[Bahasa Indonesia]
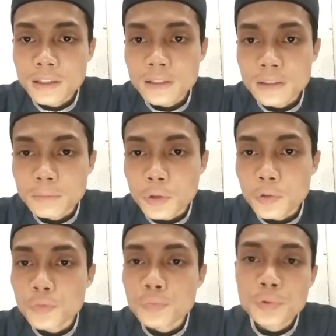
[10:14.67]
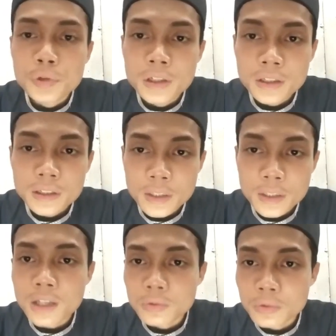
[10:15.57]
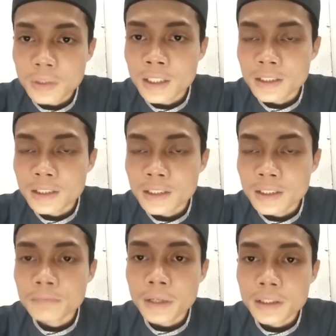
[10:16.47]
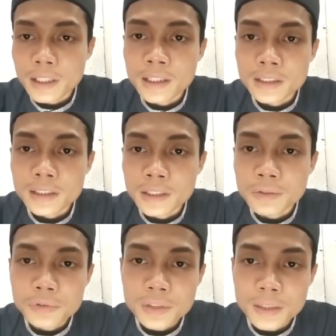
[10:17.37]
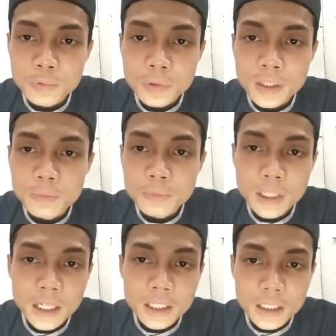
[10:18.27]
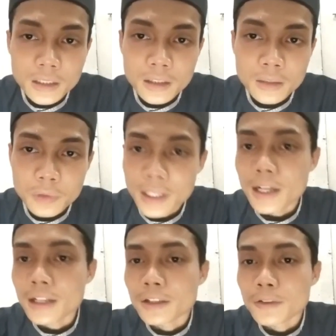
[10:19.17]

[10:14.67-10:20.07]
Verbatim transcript: berkumpul di waktu dan di tempat tempat yang tentunya mudah-mudahan Allah muliakan.